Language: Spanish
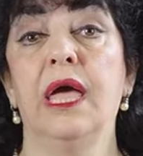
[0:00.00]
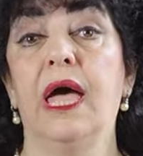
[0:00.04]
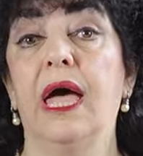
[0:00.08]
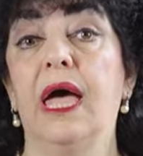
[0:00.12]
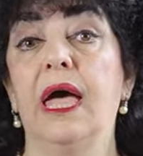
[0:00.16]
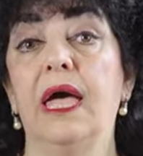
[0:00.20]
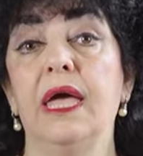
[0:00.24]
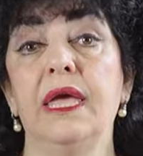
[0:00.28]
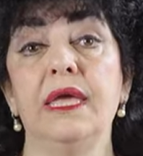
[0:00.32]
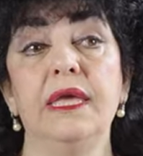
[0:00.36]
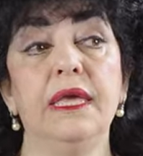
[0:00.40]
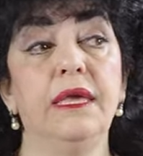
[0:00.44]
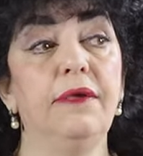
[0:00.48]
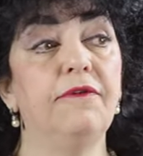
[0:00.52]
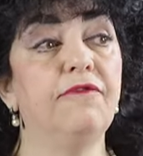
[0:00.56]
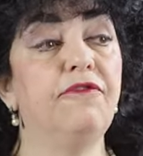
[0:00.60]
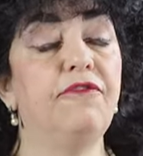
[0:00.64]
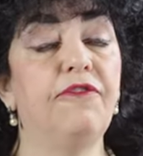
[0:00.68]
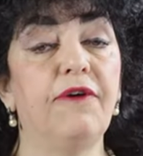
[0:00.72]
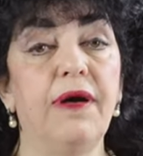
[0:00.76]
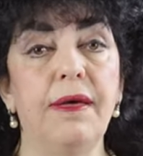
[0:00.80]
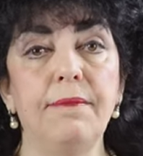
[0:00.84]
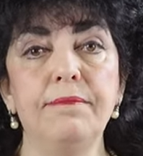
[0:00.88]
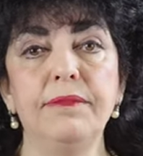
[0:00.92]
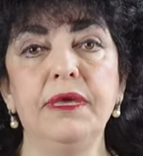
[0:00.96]
hay
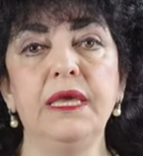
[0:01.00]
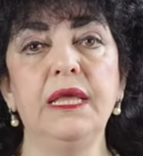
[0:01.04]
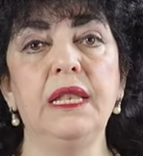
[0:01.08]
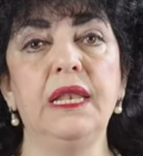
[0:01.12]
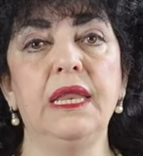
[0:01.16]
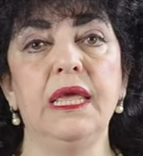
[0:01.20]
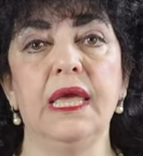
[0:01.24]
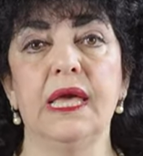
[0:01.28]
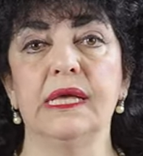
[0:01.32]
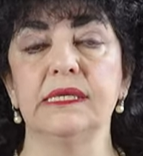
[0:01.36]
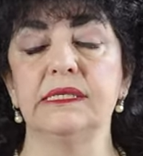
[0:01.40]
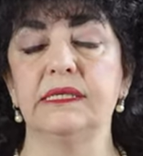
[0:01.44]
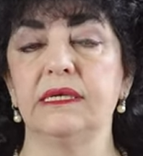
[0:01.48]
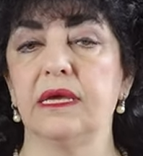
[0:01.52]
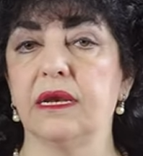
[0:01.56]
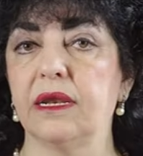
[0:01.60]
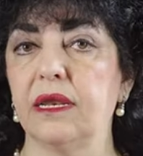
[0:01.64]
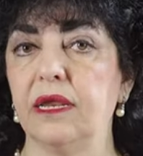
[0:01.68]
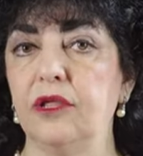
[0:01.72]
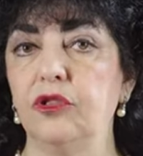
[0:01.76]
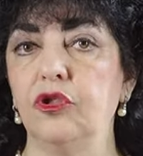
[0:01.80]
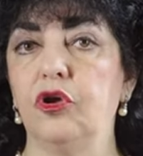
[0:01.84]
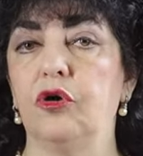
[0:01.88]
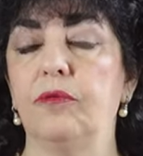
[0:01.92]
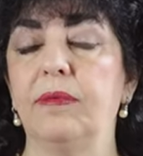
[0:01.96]
familias
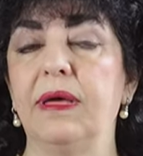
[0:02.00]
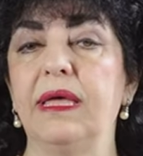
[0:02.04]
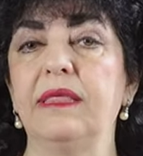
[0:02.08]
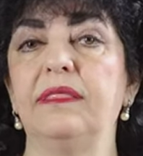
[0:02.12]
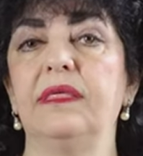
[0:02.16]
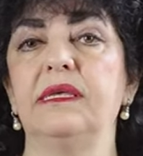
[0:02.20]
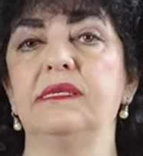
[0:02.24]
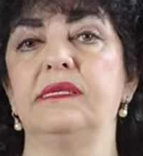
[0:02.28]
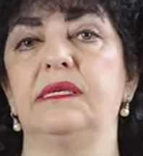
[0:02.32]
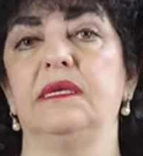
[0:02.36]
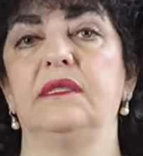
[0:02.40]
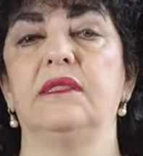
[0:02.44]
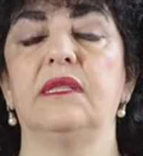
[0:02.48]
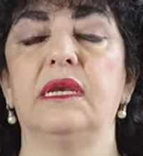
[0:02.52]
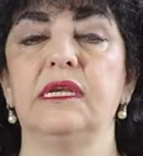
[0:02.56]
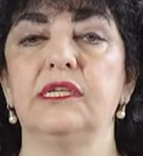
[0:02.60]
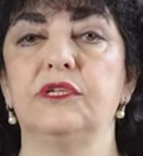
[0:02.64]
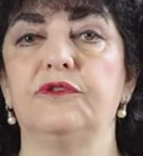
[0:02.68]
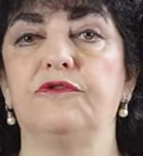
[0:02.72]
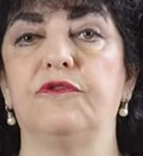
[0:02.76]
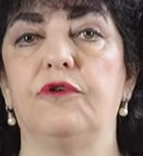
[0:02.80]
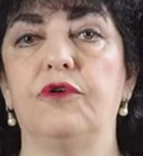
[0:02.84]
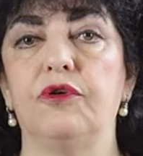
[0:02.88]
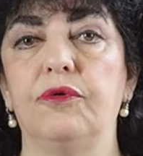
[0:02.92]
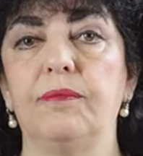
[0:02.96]
renovadas y
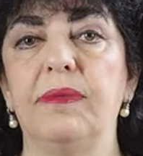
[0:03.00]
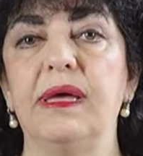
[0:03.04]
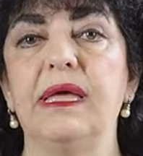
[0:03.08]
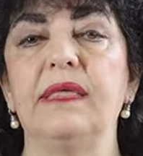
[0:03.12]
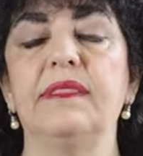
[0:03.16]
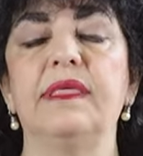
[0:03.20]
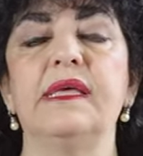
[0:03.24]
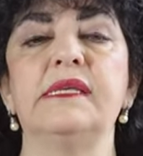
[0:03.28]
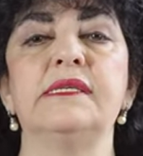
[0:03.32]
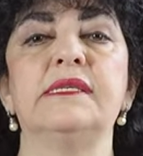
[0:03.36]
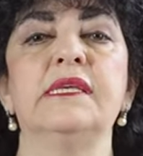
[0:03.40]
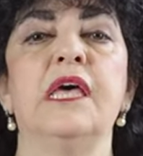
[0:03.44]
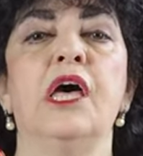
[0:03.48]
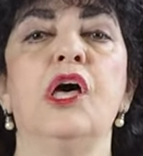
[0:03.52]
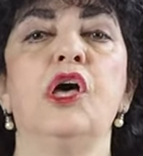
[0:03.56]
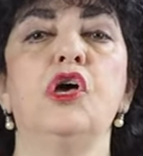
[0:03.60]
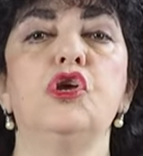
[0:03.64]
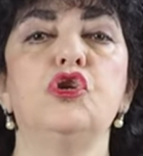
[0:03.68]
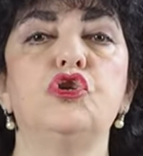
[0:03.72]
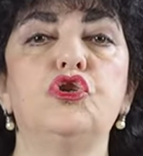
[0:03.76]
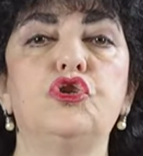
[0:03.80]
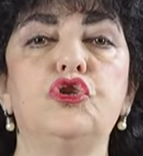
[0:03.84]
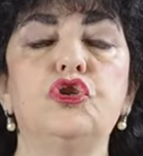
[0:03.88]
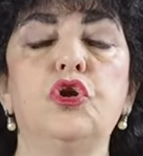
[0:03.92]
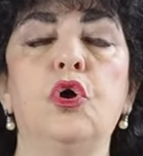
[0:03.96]
transformadas
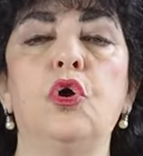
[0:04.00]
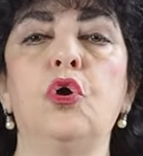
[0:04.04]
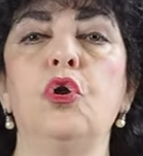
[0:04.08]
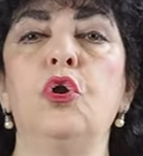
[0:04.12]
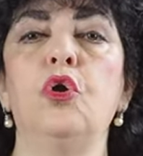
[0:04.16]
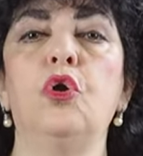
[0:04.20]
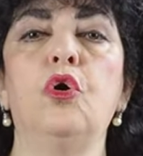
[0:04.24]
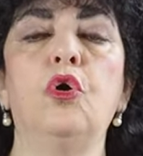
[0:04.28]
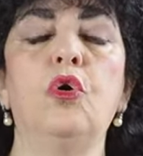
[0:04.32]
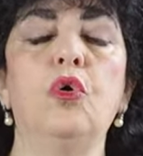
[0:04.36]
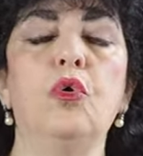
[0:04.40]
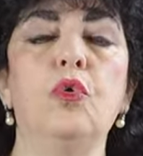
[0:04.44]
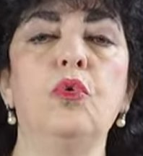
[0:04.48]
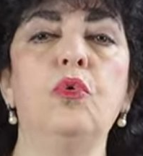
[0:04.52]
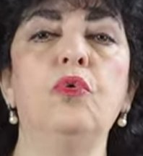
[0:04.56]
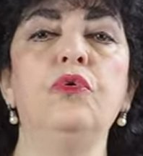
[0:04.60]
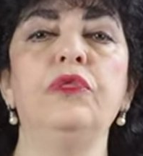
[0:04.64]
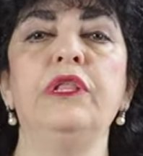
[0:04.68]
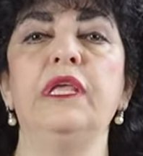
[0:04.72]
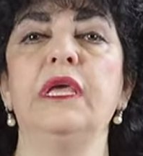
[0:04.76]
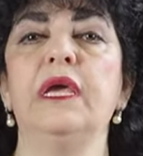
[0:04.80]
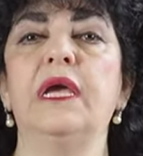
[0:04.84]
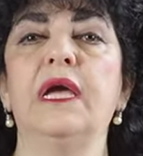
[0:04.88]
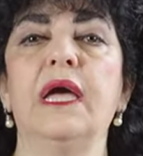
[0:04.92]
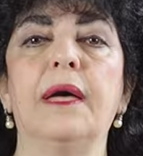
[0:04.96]
solo,
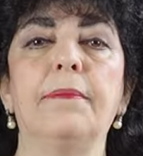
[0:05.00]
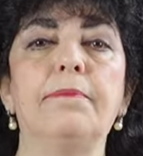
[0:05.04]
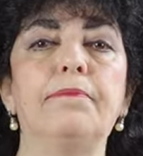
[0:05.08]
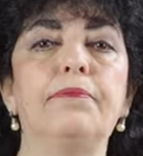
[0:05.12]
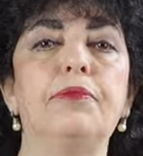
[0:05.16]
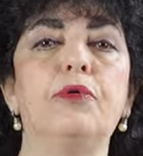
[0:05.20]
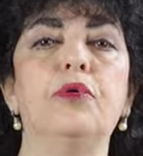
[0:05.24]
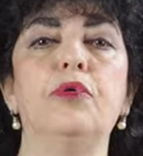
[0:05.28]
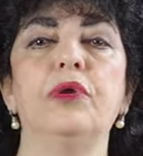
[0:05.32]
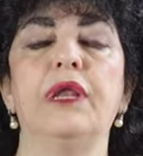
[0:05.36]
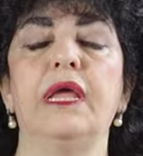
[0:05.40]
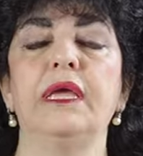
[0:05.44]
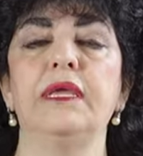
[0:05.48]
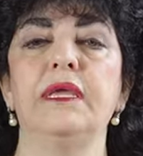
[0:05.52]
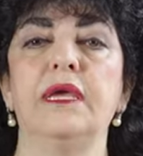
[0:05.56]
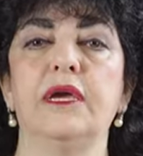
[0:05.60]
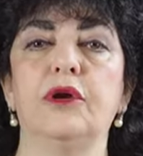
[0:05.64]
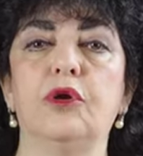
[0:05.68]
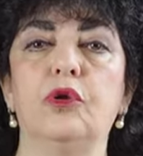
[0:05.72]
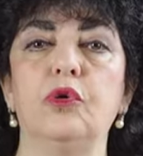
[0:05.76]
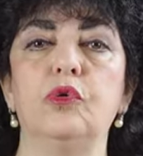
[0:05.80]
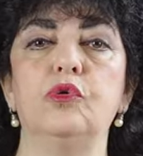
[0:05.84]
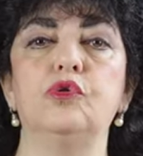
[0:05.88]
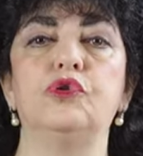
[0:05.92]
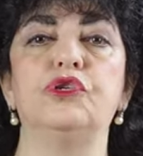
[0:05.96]
única, pura y
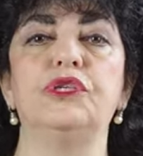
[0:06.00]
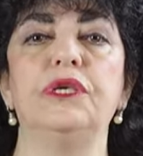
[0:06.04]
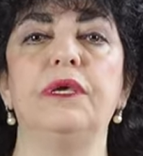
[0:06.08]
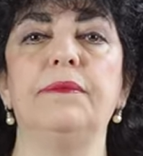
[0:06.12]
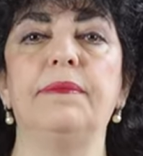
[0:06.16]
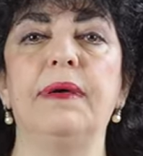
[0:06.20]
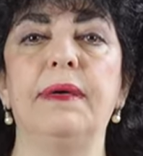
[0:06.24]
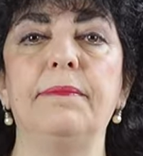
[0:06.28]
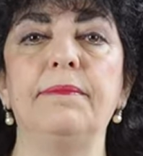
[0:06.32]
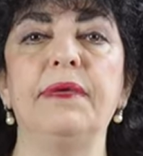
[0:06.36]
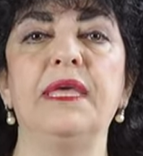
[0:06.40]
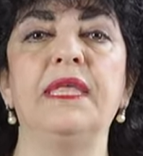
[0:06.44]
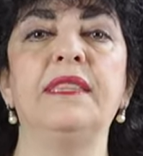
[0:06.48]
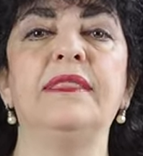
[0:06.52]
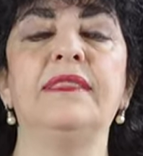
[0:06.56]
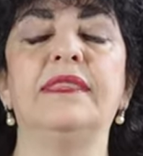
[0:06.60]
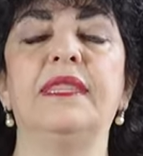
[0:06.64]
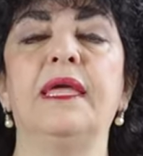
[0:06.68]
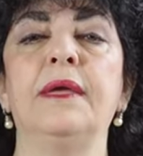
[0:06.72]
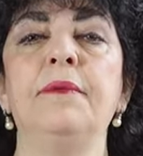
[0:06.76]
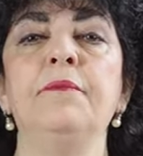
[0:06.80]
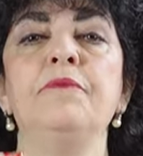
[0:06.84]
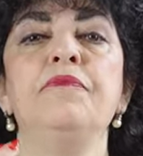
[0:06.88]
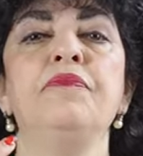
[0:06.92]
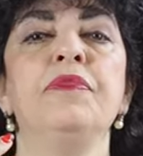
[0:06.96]

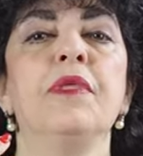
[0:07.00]
exclusivamente